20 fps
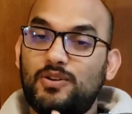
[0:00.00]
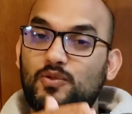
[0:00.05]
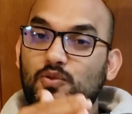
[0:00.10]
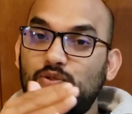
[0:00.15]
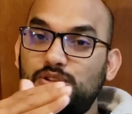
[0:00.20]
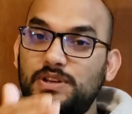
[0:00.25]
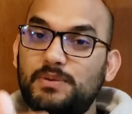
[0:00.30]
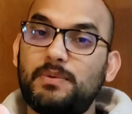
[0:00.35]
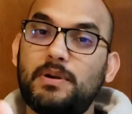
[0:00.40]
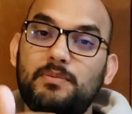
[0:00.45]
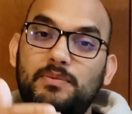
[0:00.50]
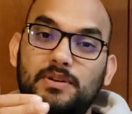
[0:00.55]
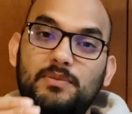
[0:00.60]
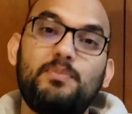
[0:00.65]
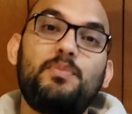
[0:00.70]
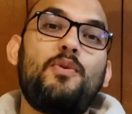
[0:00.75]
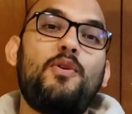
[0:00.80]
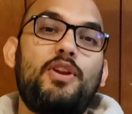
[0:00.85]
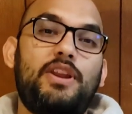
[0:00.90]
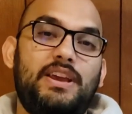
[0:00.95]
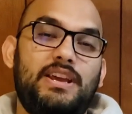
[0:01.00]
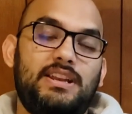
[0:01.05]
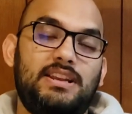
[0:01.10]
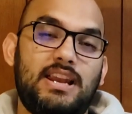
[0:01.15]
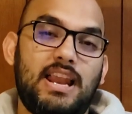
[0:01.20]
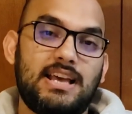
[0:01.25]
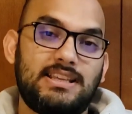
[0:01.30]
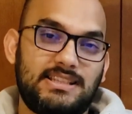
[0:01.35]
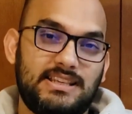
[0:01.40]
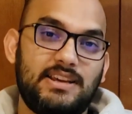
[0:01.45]
খুঁজে পাবেন পরে
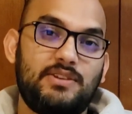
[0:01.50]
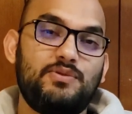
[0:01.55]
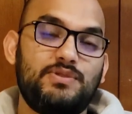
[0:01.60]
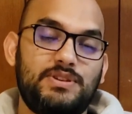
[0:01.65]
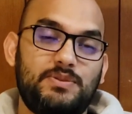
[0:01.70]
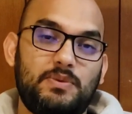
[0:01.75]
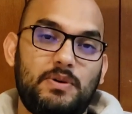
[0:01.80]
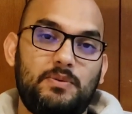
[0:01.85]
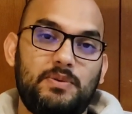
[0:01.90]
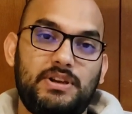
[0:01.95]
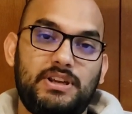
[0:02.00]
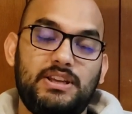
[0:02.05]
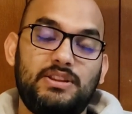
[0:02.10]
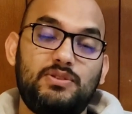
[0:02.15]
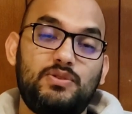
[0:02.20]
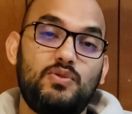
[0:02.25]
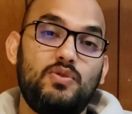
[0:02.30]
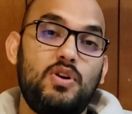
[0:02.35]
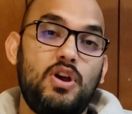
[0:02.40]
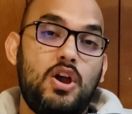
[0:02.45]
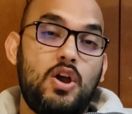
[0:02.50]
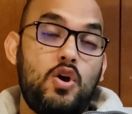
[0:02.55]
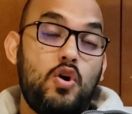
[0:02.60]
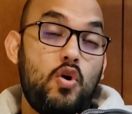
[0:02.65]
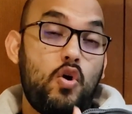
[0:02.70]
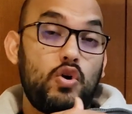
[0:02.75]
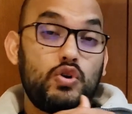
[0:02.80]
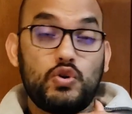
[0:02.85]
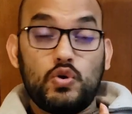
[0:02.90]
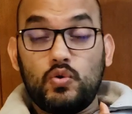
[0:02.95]
লাস্টে খুঁজে পাবেন কিন্তু
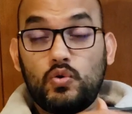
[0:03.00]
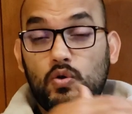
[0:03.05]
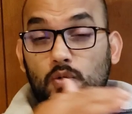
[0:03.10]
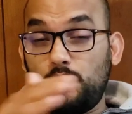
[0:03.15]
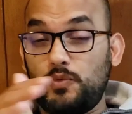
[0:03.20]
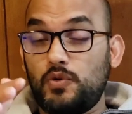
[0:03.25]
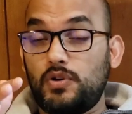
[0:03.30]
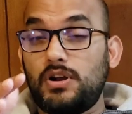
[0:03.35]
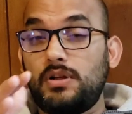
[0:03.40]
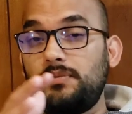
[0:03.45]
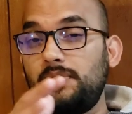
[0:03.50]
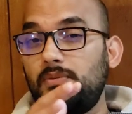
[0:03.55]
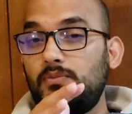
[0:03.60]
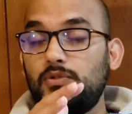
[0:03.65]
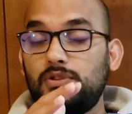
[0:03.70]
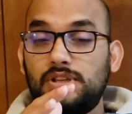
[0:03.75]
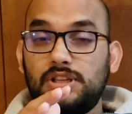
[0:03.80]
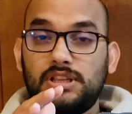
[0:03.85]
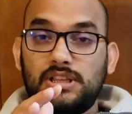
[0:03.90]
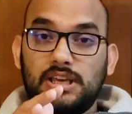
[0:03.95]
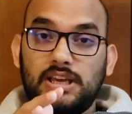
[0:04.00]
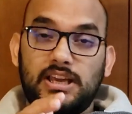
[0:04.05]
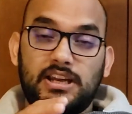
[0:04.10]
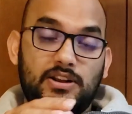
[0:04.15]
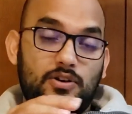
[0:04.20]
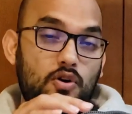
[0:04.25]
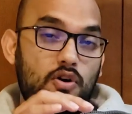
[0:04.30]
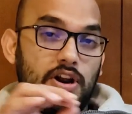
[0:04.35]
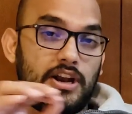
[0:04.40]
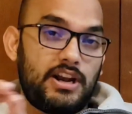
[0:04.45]
অসংখ্য প্রোগ্রামের মধ্যে থেকে
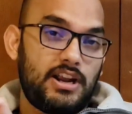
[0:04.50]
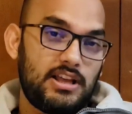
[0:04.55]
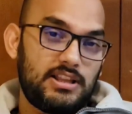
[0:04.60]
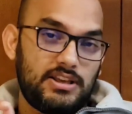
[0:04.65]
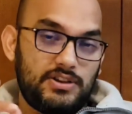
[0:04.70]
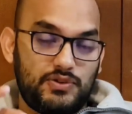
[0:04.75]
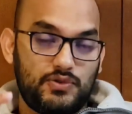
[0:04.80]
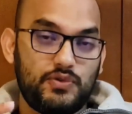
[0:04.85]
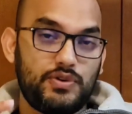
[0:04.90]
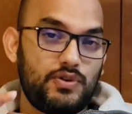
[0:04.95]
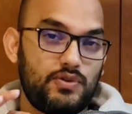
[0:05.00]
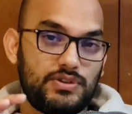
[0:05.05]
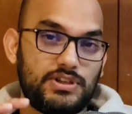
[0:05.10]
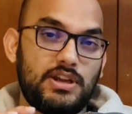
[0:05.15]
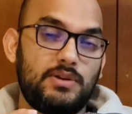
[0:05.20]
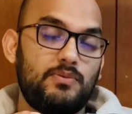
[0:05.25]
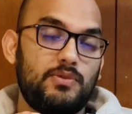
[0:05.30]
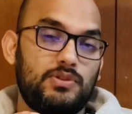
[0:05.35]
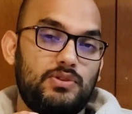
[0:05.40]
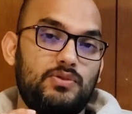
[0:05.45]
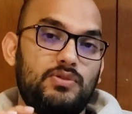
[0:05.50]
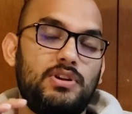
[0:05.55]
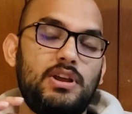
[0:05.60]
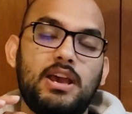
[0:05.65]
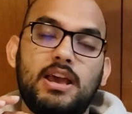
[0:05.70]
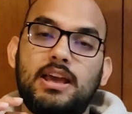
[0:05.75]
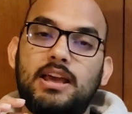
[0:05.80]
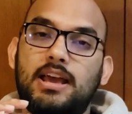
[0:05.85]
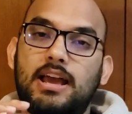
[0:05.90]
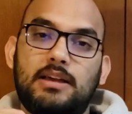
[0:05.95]
এটা খড়ের গাদা সুই খোঁজার মতন
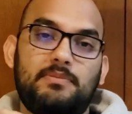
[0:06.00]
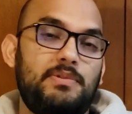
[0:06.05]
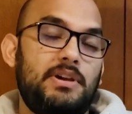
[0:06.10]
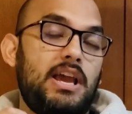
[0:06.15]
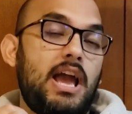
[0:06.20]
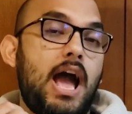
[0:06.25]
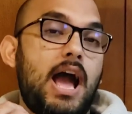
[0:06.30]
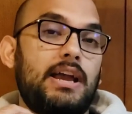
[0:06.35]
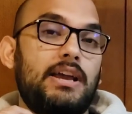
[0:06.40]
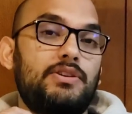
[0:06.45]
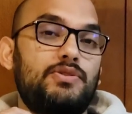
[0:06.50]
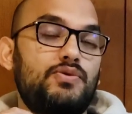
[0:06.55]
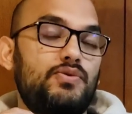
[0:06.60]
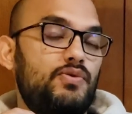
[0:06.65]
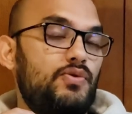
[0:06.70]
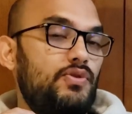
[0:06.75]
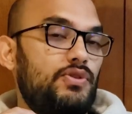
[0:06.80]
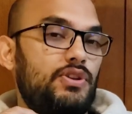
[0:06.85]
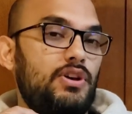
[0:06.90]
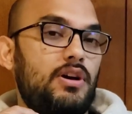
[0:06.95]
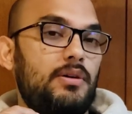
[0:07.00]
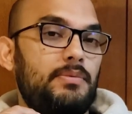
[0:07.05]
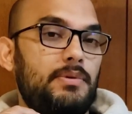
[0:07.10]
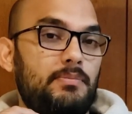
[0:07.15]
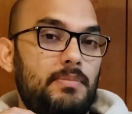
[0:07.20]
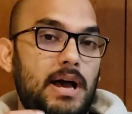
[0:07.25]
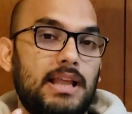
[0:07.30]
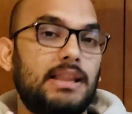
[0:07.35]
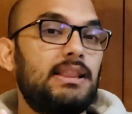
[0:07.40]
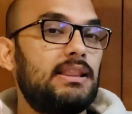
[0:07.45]
আপনাকে আগে শুরু করতে হবে
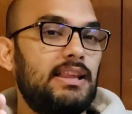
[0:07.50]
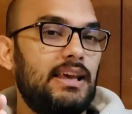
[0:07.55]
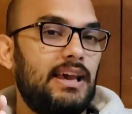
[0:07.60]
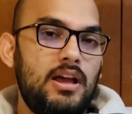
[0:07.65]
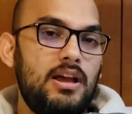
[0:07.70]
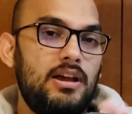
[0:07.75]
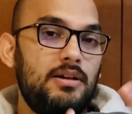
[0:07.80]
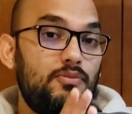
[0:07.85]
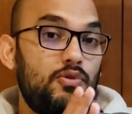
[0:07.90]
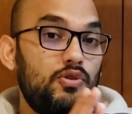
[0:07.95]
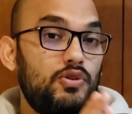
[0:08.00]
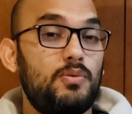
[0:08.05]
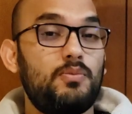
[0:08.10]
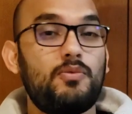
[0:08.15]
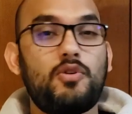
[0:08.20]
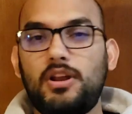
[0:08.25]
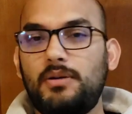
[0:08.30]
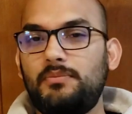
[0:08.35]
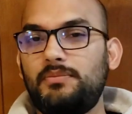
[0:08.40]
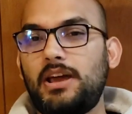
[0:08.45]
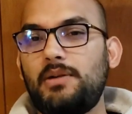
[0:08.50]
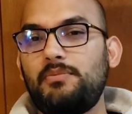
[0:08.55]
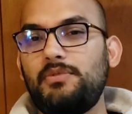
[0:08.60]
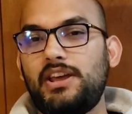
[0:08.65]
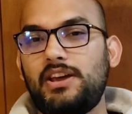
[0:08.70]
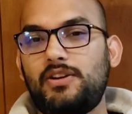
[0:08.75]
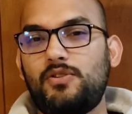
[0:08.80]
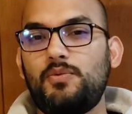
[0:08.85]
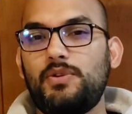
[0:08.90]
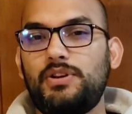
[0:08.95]
বাদ দিয়ে প্রথম কলামটা আমি
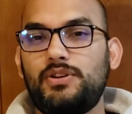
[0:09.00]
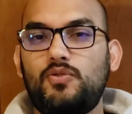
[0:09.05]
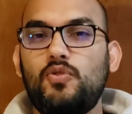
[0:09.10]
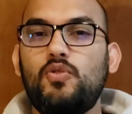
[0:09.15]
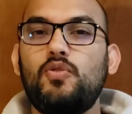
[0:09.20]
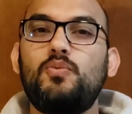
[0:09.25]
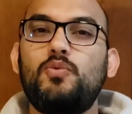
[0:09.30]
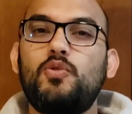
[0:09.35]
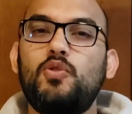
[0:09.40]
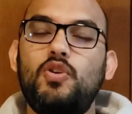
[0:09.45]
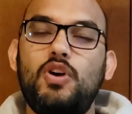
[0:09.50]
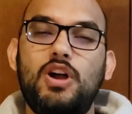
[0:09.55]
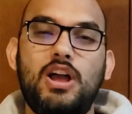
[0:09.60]
রেকমেন্ড করব